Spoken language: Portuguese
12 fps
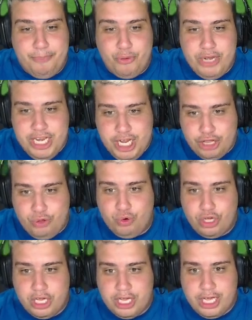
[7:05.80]

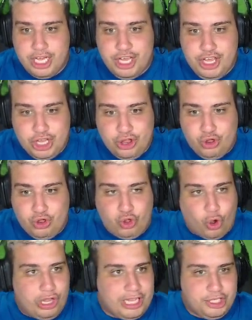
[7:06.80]
bonito de
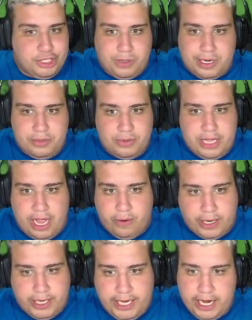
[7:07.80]
toda a história do
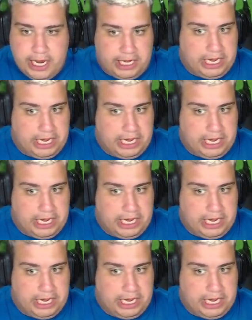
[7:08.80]
Deco aqui.